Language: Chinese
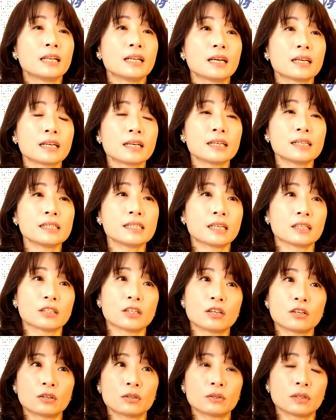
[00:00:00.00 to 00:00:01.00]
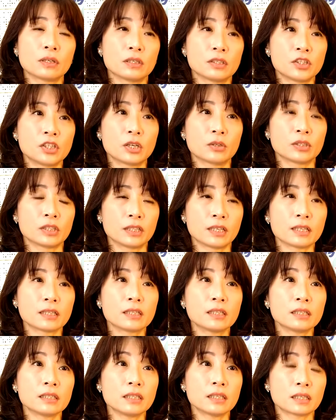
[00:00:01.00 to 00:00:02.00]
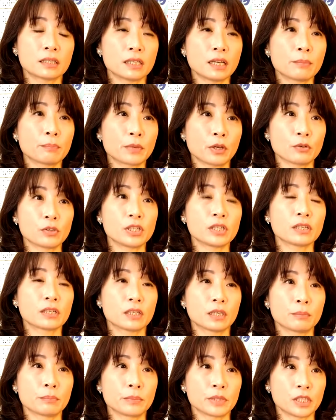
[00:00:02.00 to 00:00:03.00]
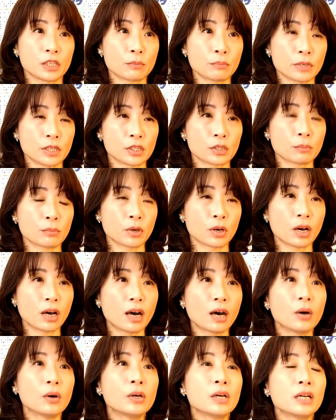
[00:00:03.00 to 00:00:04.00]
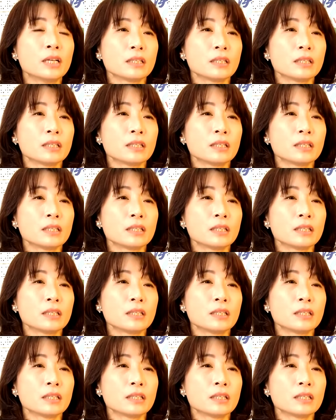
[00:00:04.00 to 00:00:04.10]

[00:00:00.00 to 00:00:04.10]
那刚才讲到呃，小的他课业上表现可能比较没这么好，